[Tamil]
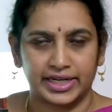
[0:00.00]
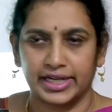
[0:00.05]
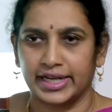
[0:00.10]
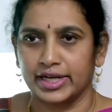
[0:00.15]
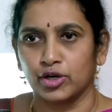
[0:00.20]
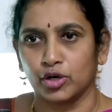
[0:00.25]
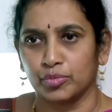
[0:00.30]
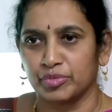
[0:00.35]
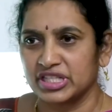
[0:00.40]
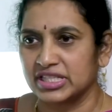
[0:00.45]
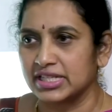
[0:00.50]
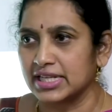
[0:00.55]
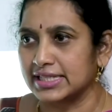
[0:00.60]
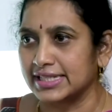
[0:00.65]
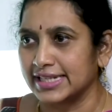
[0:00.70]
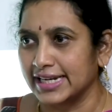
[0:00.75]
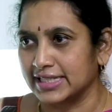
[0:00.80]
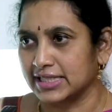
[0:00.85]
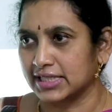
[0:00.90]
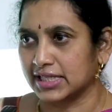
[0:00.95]
ஏன்னா என்னோட பிஸ்னஸ்
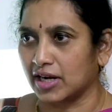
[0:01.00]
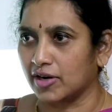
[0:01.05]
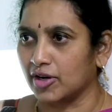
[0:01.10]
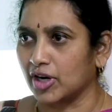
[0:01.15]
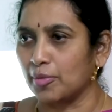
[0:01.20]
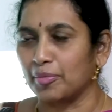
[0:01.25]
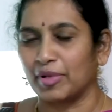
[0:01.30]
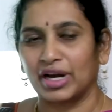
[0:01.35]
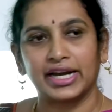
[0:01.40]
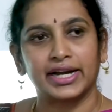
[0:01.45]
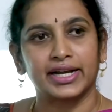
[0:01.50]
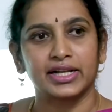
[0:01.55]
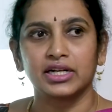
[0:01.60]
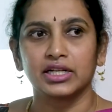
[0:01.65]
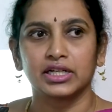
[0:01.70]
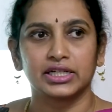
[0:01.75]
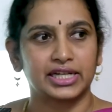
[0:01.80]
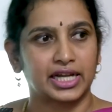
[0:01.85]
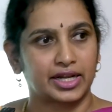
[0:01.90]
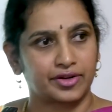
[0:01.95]
நீட்ஸ்க்காக நான் பல
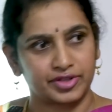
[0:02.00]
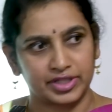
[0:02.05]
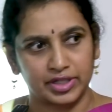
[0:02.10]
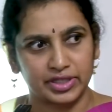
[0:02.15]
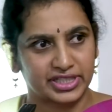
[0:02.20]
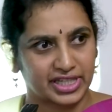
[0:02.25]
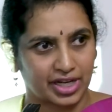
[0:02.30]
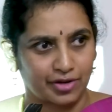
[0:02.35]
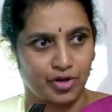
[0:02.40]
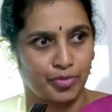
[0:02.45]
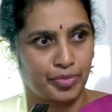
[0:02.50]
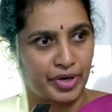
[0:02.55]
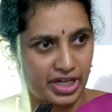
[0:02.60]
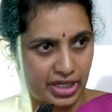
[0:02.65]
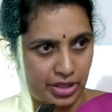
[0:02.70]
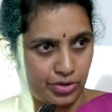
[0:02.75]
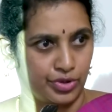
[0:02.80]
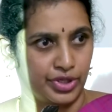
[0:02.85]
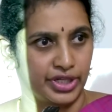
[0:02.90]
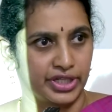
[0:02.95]
இடங்களுக்கு நான் வந்து ட்ராவல்
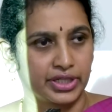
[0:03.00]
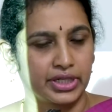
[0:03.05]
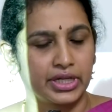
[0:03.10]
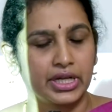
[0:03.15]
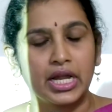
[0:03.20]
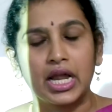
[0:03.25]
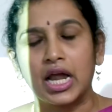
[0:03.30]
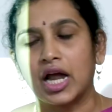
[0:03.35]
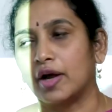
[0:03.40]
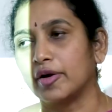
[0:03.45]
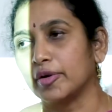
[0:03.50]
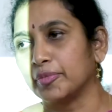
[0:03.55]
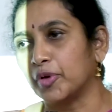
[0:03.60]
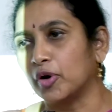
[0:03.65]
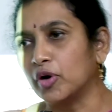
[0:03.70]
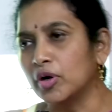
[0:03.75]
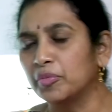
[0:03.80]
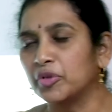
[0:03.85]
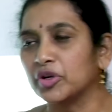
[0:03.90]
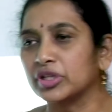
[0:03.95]
பண்ணது உண்டு அப்படி
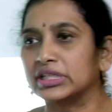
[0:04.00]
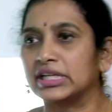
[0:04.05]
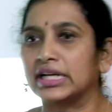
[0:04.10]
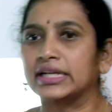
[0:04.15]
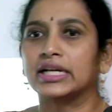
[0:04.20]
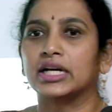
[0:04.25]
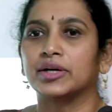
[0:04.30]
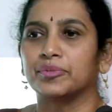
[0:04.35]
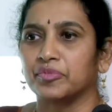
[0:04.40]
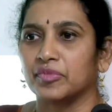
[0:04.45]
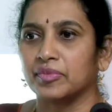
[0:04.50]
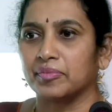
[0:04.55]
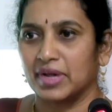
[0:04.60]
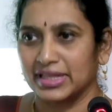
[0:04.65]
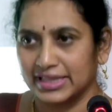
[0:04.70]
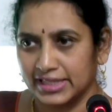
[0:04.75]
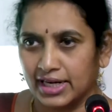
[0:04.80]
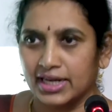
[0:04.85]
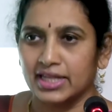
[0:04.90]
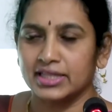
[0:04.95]
போகும்போதெல்லாம் நான்
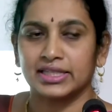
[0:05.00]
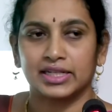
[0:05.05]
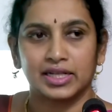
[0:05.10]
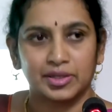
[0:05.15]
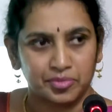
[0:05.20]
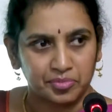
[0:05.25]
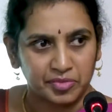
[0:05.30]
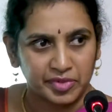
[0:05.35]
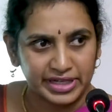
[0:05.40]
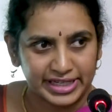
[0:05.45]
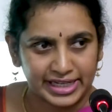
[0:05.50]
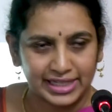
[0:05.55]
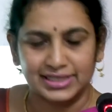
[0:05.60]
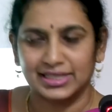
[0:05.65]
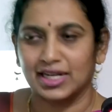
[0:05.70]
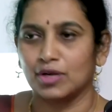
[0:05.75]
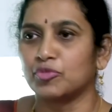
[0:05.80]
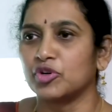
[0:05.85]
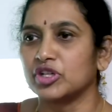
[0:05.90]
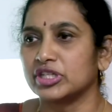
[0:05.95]
மத்தியானத்தில்
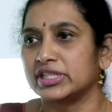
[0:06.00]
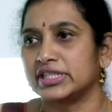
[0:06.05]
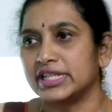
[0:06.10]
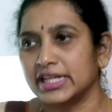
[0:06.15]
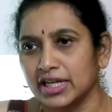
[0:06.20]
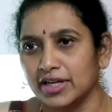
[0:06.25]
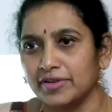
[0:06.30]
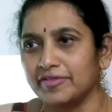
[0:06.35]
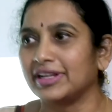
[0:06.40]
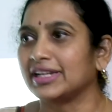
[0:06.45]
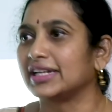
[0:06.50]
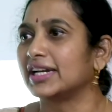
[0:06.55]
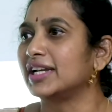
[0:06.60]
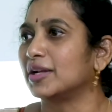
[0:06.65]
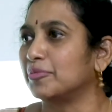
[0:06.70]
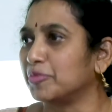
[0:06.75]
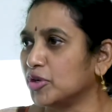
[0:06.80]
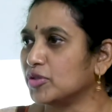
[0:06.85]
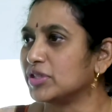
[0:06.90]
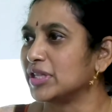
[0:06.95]
மீட்டிங்ஸ்லாம் முடிச்சுட்டு ஈவினிங்கில்
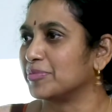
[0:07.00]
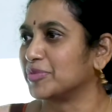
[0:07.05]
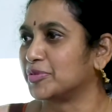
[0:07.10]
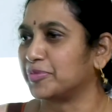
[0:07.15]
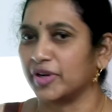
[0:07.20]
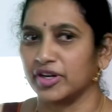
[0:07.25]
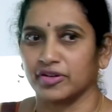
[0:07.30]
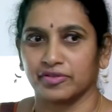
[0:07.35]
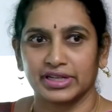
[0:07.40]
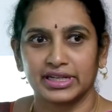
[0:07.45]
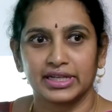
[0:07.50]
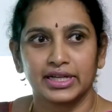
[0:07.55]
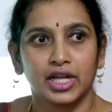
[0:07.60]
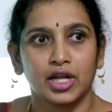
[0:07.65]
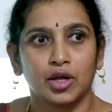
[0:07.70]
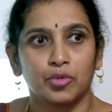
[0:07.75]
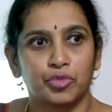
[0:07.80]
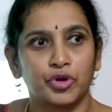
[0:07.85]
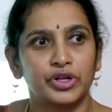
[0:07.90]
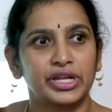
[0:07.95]
நான் மியூசியம்ஸ் போயிடுவேன்
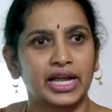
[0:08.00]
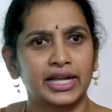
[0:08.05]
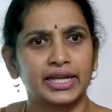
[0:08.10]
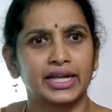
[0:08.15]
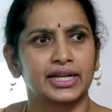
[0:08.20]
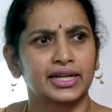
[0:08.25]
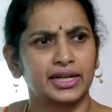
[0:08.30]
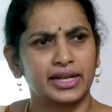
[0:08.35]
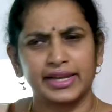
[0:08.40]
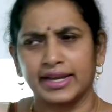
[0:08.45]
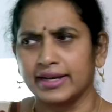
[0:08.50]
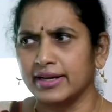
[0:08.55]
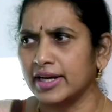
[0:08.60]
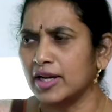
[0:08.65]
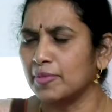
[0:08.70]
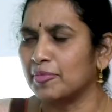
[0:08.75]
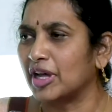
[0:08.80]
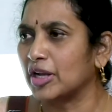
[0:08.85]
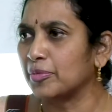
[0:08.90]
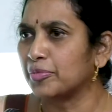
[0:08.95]
போய் அங்கே
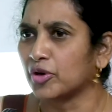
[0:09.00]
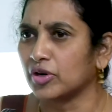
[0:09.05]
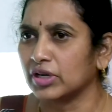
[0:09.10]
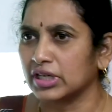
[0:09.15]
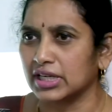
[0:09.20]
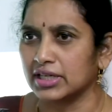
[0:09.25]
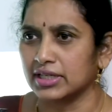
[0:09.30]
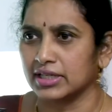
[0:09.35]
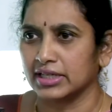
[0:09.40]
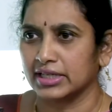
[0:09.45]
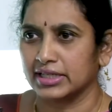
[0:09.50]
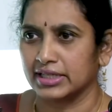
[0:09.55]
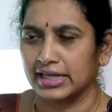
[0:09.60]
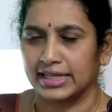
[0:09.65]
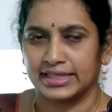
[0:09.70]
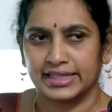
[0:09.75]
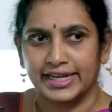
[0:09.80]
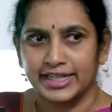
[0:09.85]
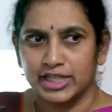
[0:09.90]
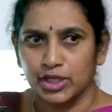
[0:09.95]
என்னென்ன மாதிரி பொருட்கள் இருக்குது
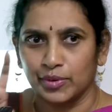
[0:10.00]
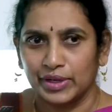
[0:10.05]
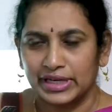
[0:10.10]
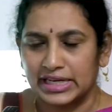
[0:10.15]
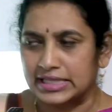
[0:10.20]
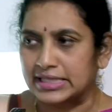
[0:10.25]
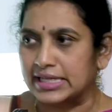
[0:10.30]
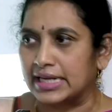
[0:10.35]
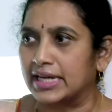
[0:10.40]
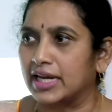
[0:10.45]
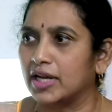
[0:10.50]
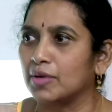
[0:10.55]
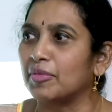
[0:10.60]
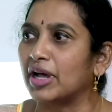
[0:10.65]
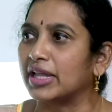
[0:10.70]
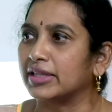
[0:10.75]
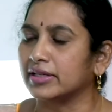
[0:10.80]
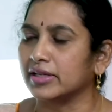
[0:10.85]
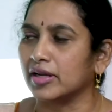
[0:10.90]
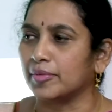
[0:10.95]
அந்த என்டிக்விட்டிஸ் என்னென்ன
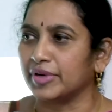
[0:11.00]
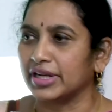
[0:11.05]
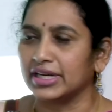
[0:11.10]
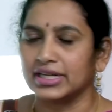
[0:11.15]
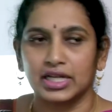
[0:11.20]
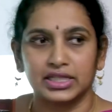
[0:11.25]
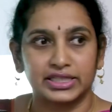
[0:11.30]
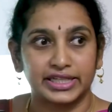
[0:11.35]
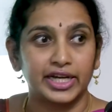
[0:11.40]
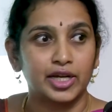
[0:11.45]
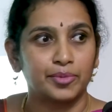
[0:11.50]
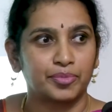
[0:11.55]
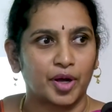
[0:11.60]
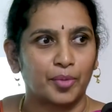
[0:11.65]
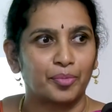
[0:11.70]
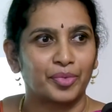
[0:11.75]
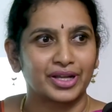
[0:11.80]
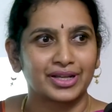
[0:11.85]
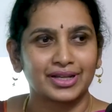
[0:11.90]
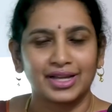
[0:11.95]
மாதிரி அப்படின்னு நான் தேடி
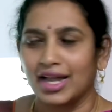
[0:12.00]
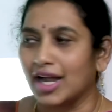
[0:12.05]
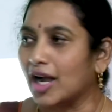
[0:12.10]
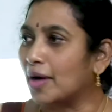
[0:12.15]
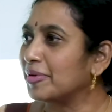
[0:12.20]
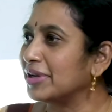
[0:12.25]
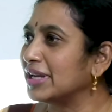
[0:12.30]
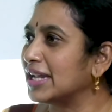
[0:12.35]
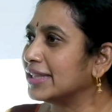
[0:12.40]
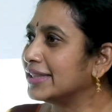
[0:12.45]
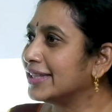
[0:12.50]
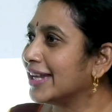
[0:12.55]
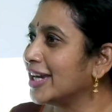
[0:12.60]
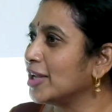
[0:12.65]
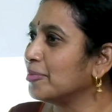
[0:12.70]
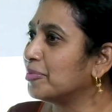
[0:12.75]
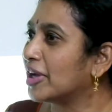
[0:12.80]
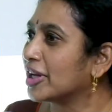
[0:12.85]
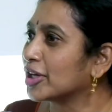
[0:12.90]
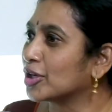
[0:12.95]
பார்ப்பேன் அப்படி நான்
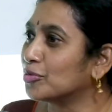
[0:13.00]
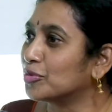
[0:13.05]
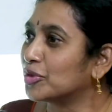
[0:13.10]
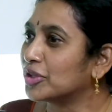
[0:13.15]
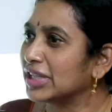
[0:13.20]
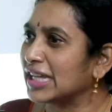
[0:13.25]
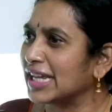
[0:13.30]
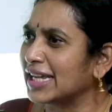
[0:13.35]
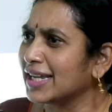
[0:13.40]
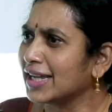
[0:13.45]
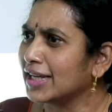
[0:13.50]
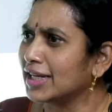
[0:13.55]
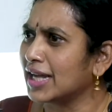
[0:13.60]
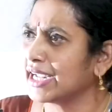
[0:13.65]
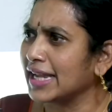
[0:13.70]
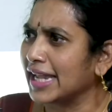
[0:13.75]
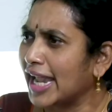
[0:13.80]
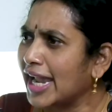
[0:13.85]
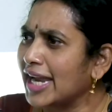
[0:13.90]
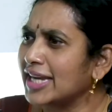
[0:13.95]
தேடி பார்க்கும்போது
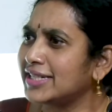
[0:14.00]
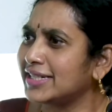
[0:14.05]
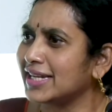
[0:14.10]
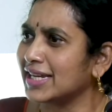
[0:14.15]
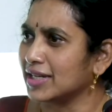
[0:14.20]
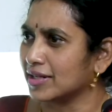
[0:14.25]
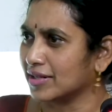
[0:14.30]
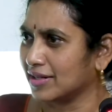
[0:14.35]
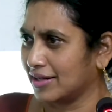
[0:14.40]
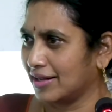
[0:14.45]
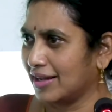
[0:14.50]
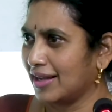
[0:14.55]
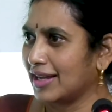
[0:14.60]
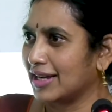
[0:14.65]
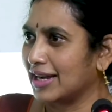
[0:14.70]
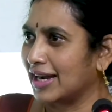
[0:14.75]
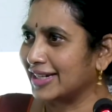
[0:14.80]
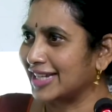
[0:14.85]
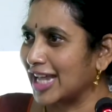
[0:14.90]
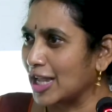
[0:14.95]
எங்கெல்லாம் ஏஷியன்
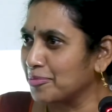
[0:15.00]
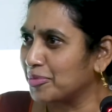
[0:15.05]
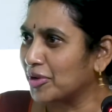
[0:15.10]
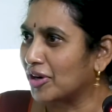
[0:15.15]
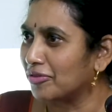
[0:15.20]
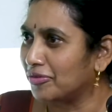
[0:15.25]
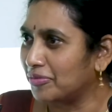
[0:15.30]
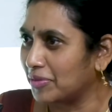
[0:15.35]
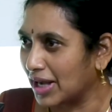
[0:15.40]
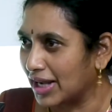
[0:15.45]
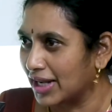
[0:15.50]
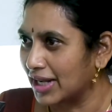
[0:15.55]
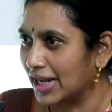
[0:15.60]
டைப் ஆஃப்